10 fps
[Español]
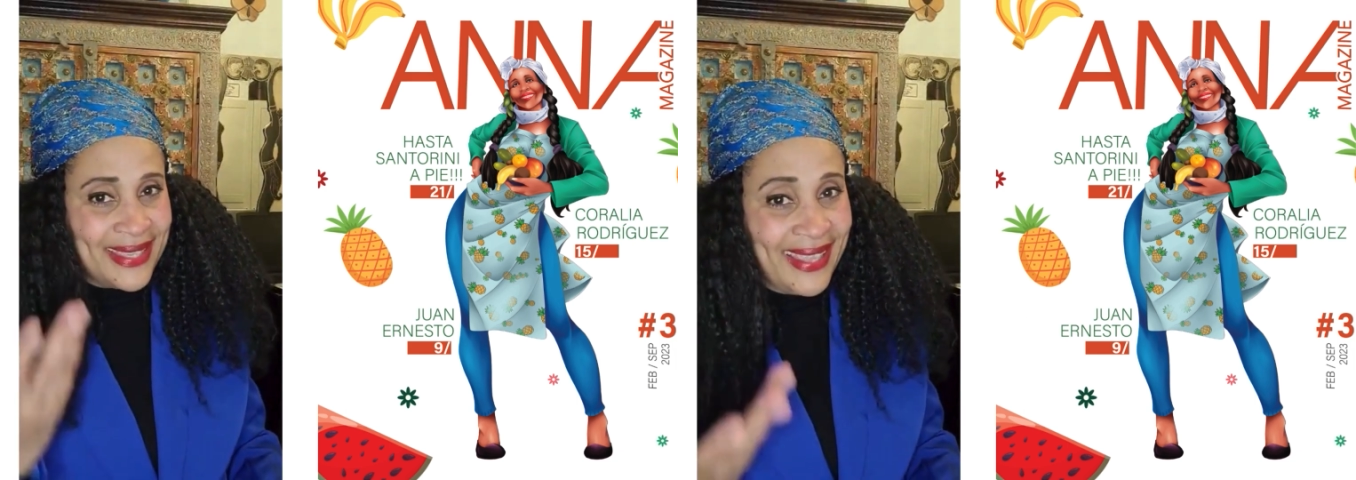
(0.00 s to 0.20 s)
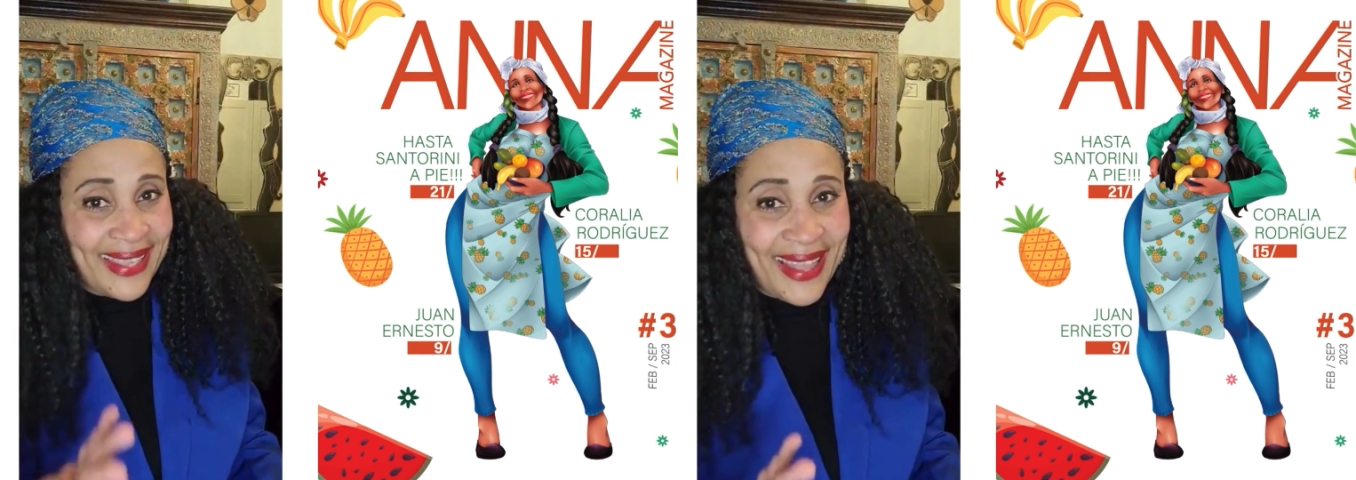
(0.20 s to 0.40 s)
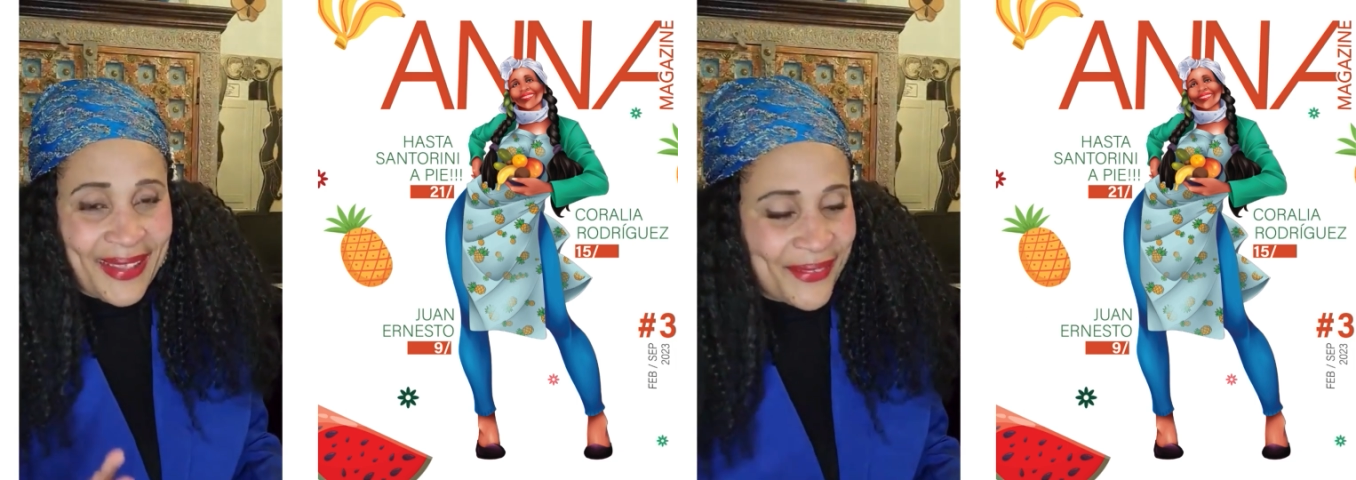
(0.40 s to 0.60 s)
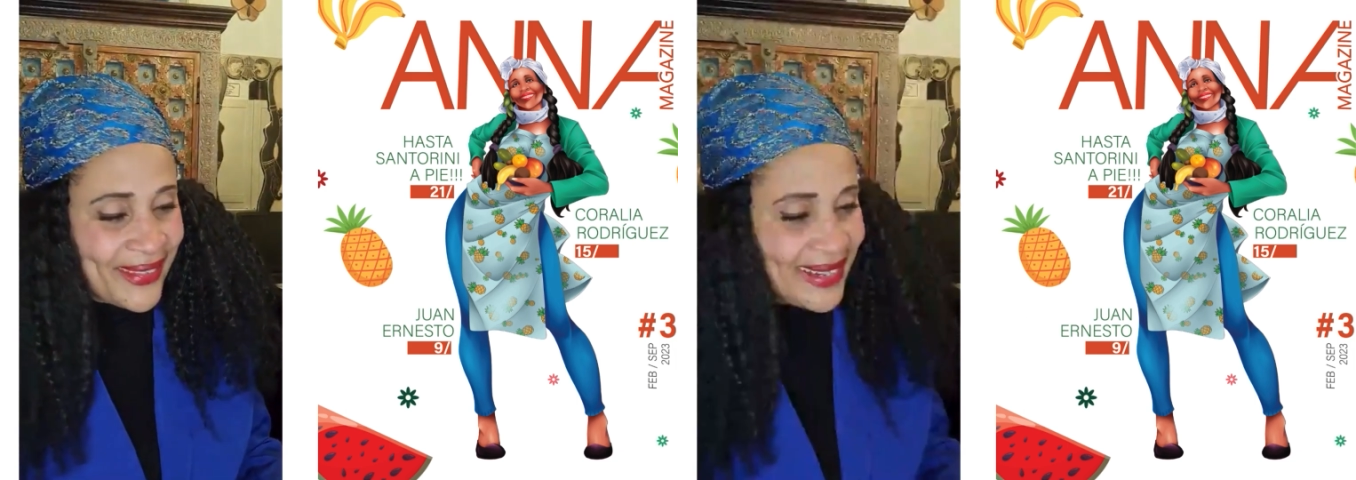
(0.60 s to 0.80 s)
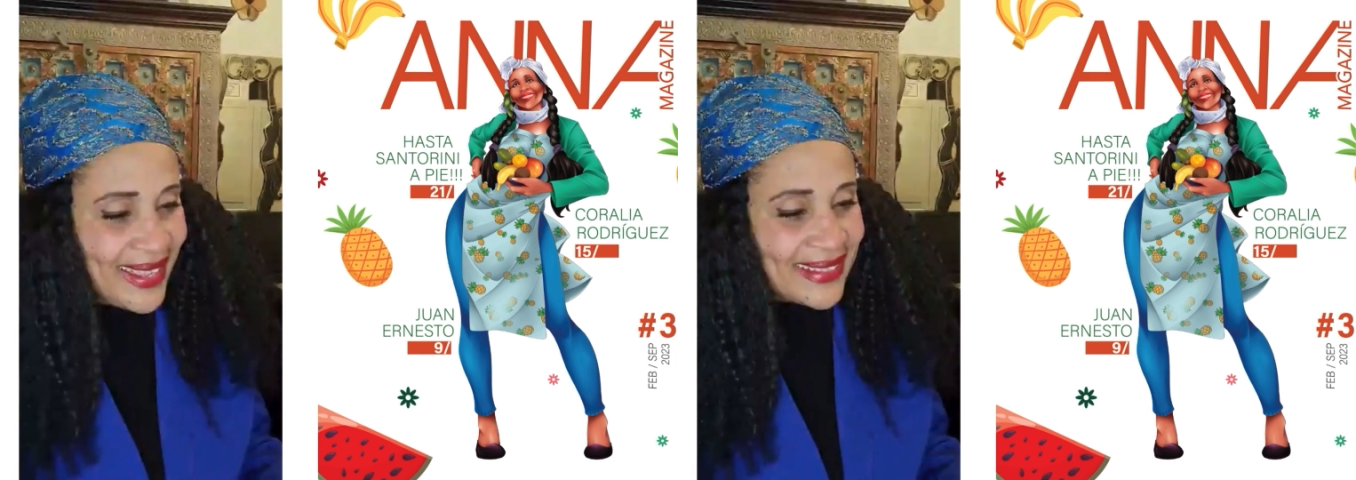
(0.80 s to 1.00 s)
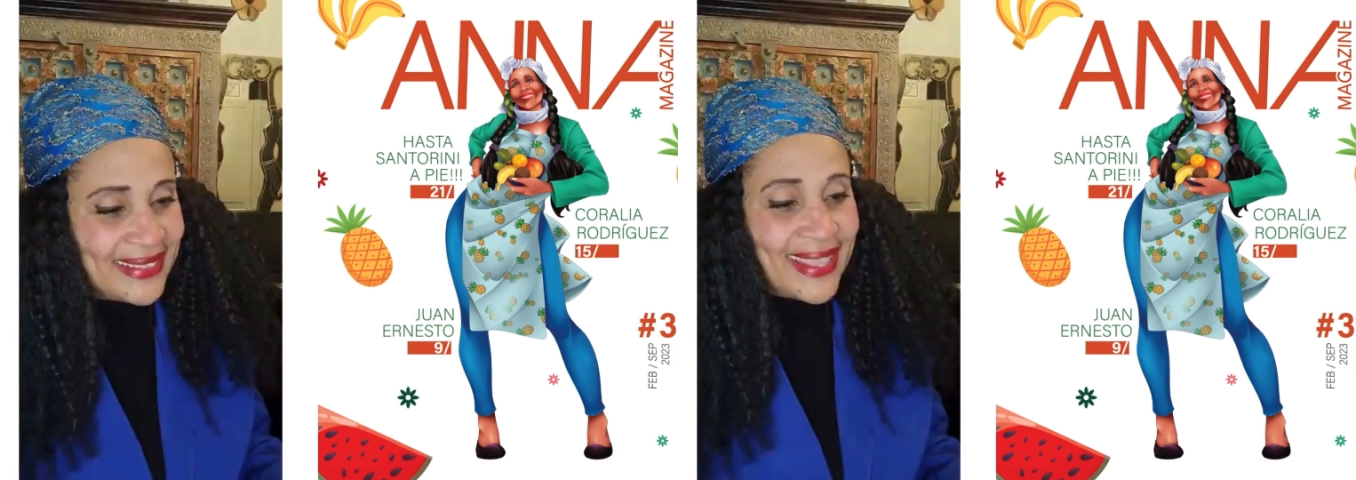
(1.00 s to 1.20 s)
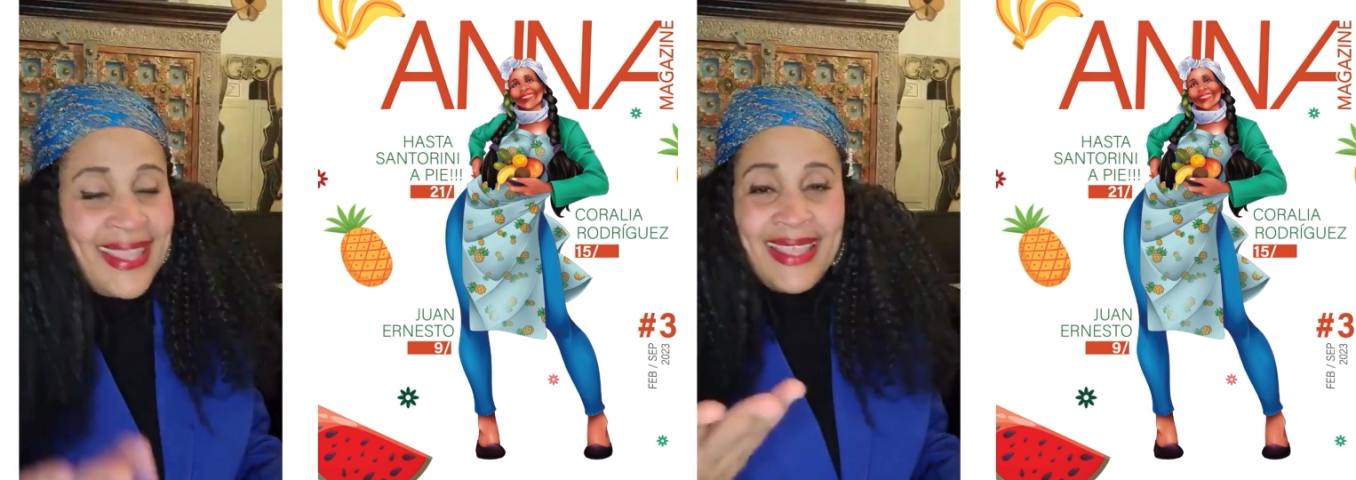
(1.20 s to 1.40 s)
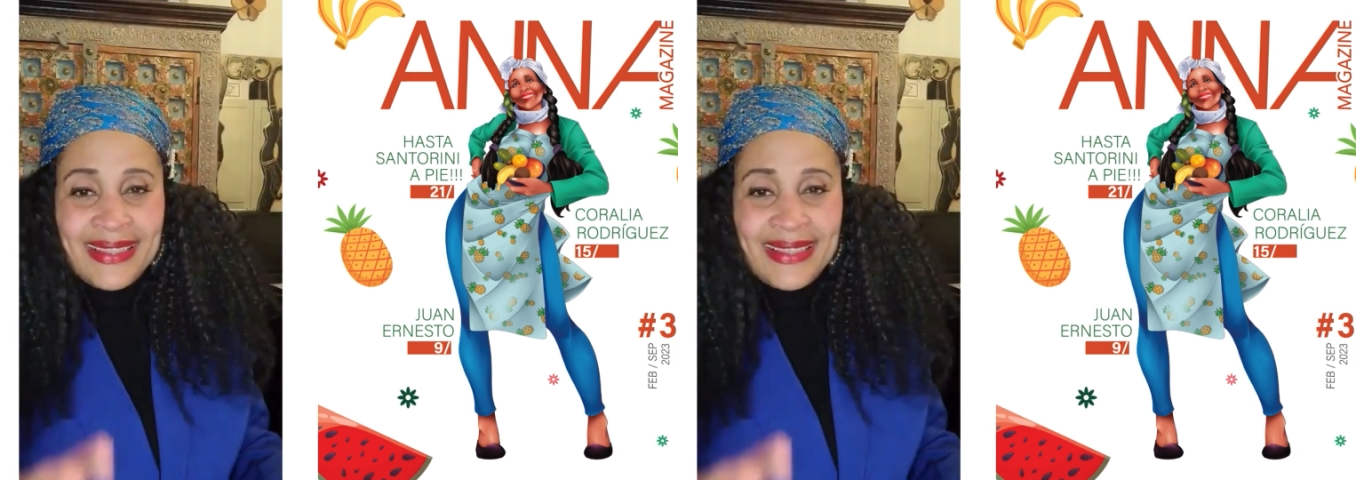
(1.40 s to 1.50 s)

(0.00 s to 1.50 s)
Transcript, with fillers: sigue la corriente,